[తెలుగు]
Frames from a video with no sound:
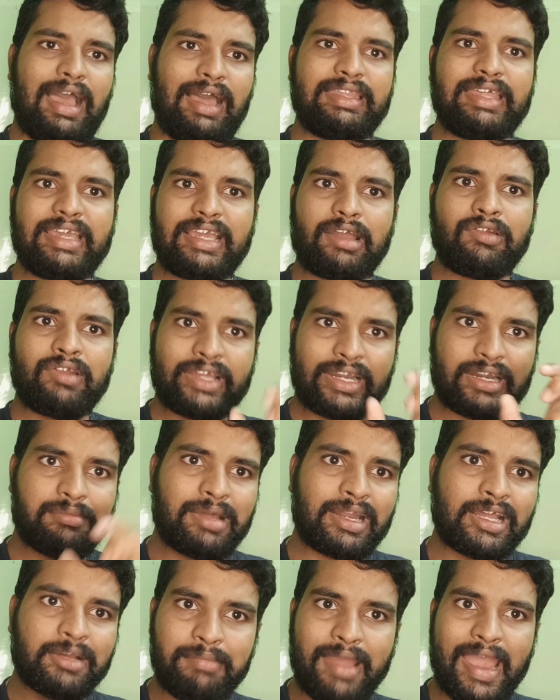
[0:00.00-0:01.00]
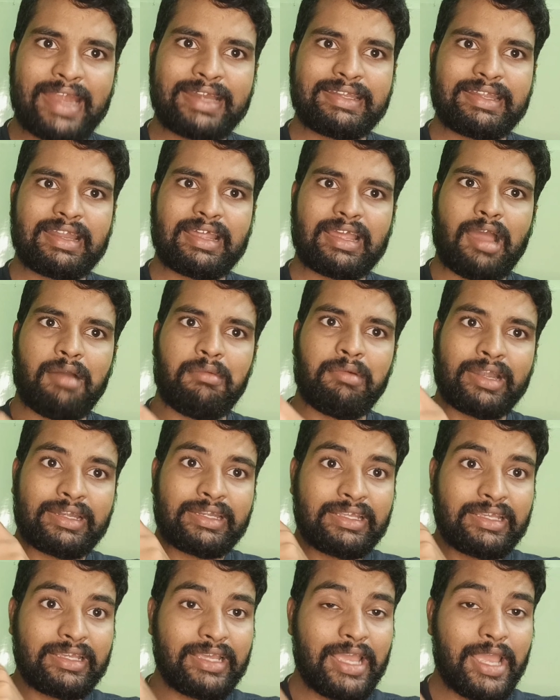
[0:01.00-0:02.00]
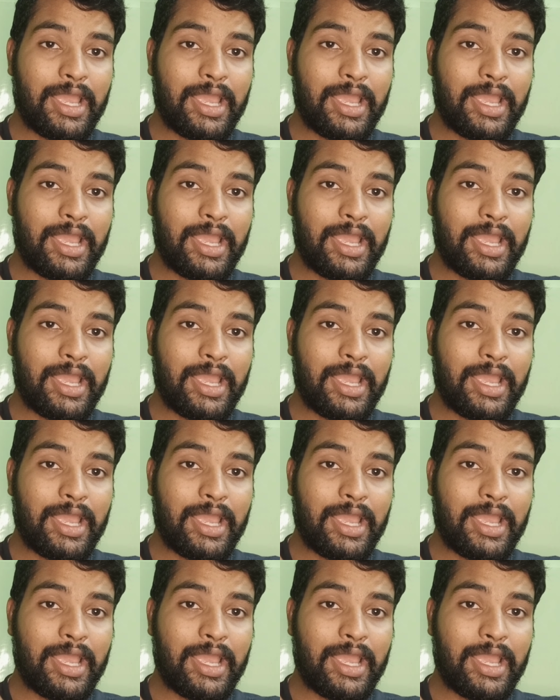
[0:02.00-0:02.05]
అదే కాలంలో ఇక్కడ మనకు బ్యాక్టీరియా కాబట్టి